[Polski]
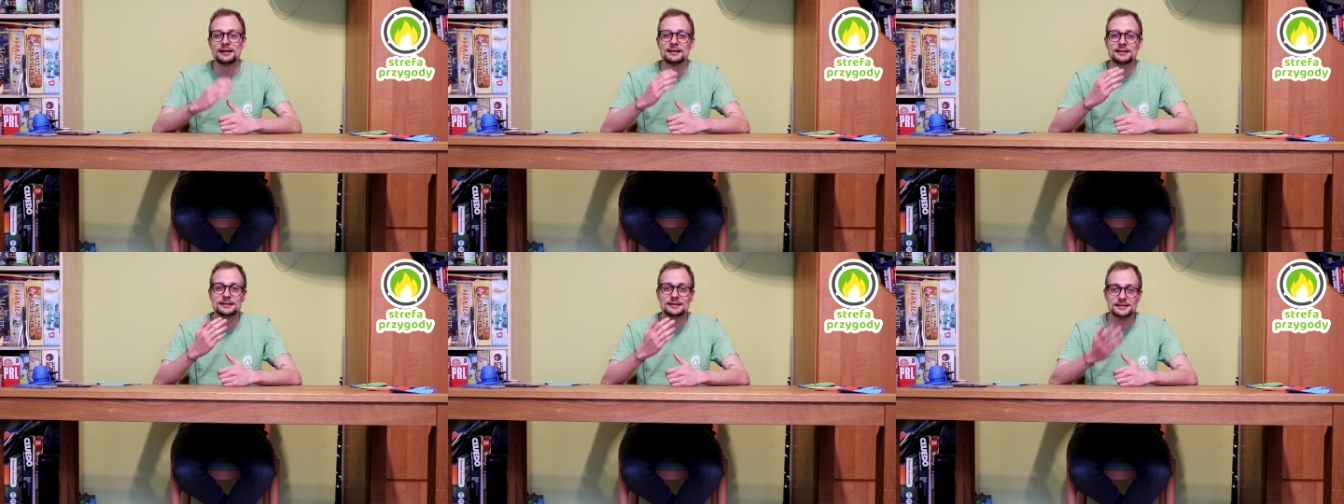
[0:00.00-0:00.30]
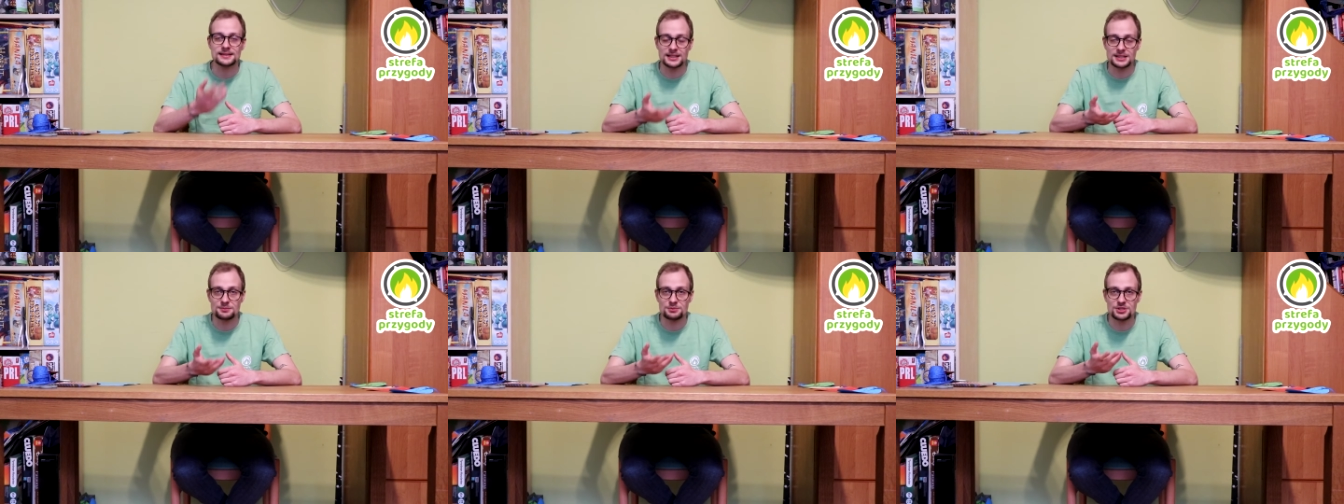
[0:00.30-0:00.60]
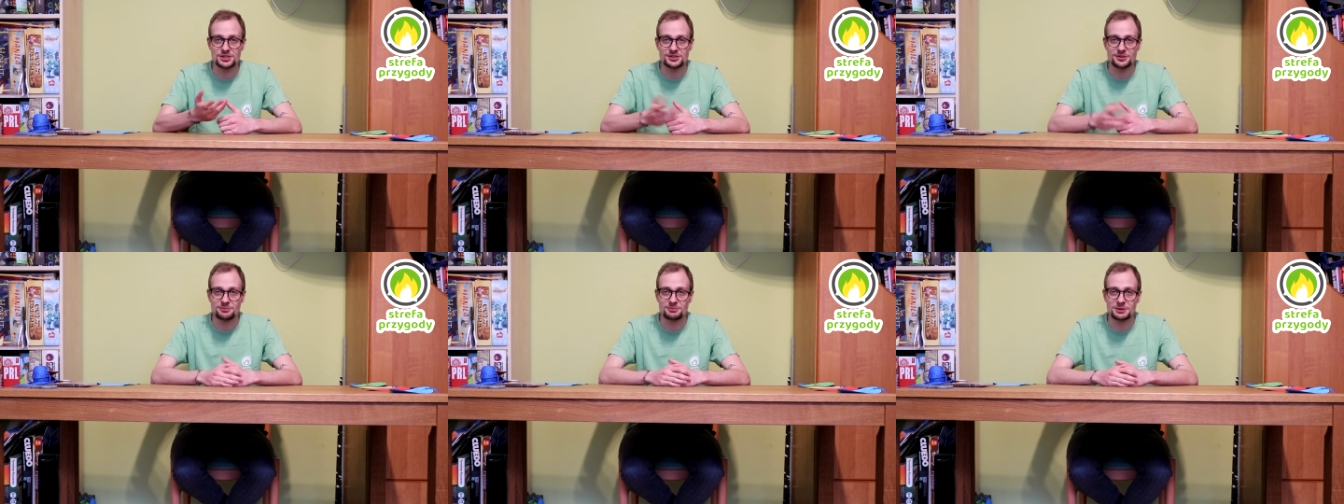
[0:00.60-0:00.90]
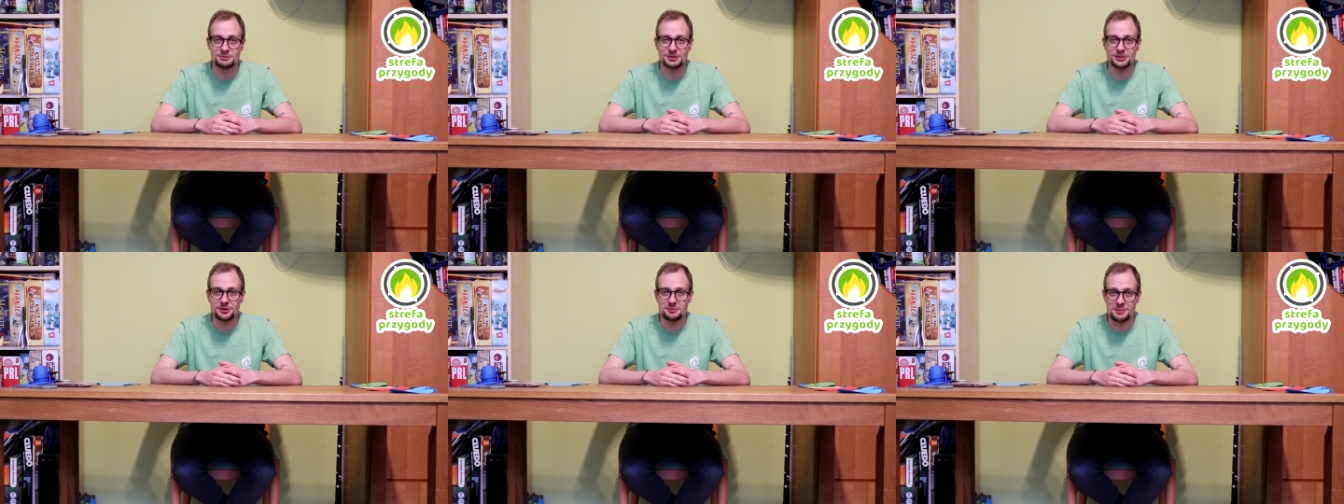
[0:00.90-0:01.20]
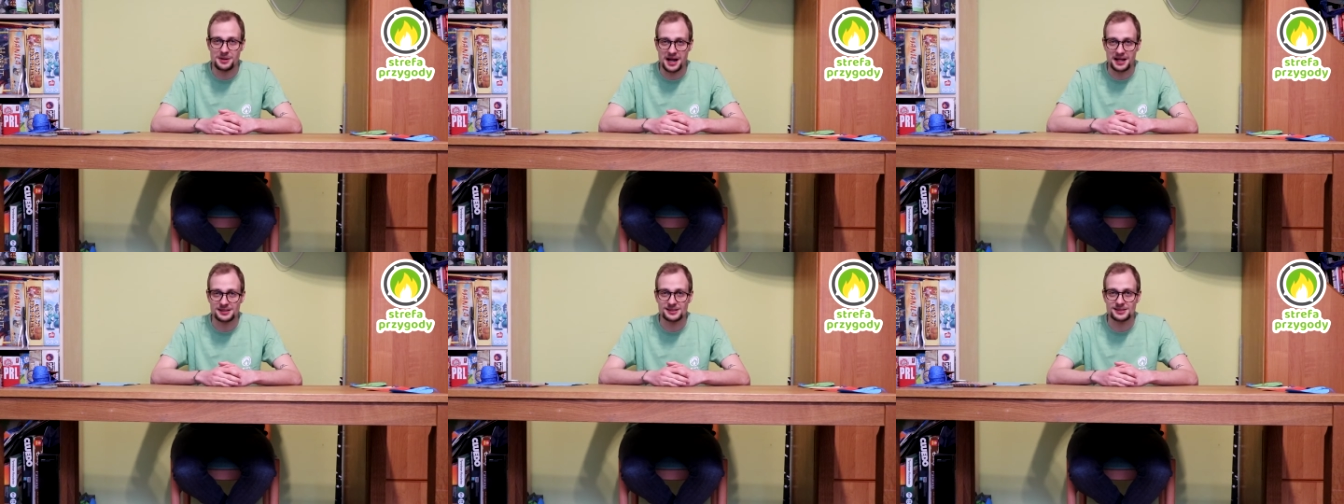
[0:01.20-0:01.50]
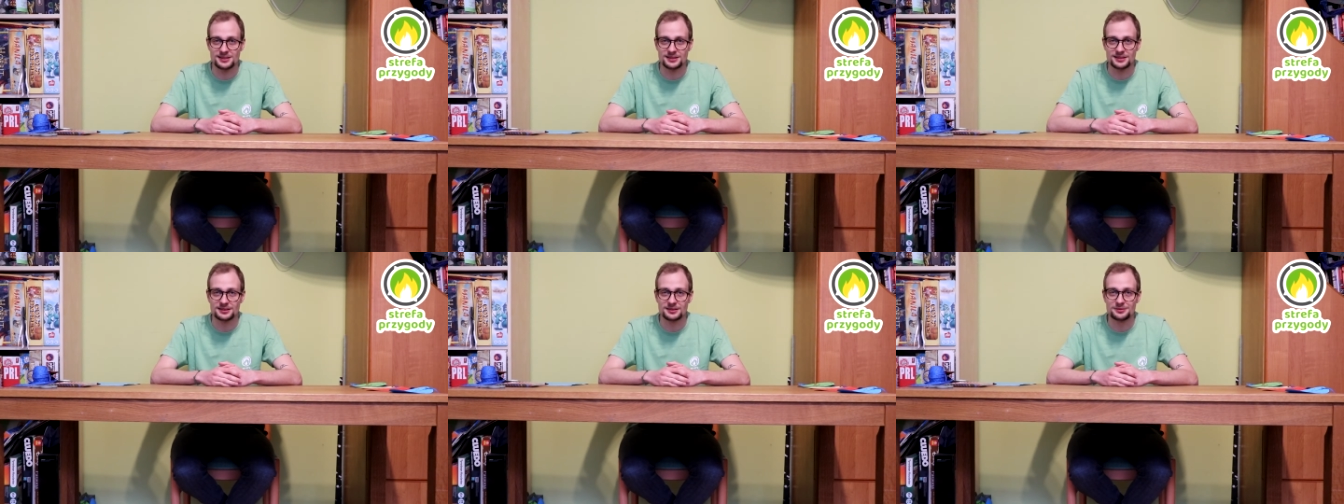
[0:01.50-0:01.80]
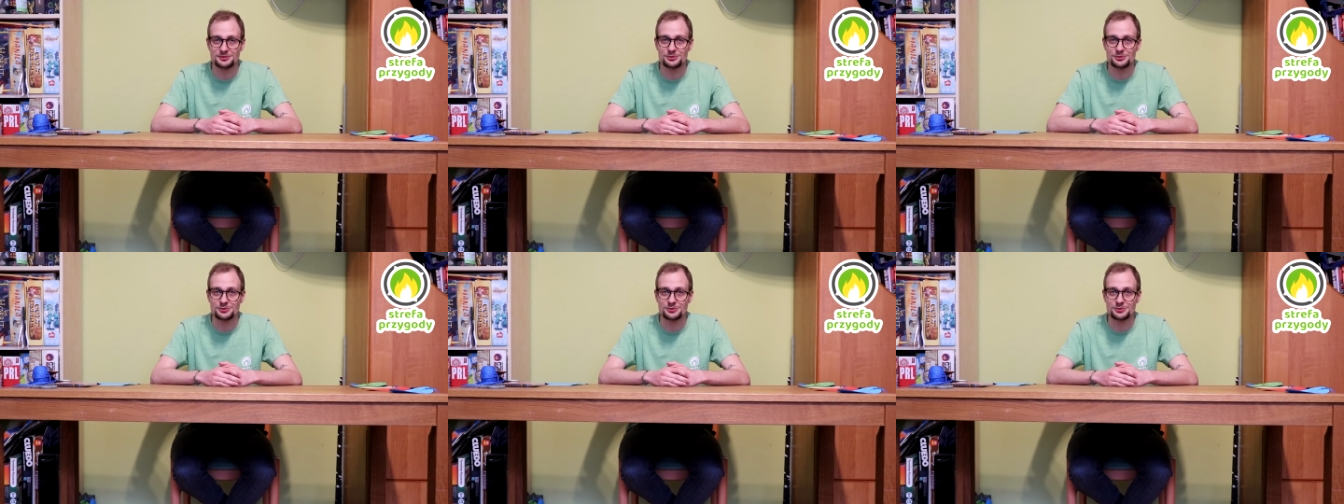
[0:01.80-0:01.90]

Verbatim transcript: E, zanim przystąpimy do pracy,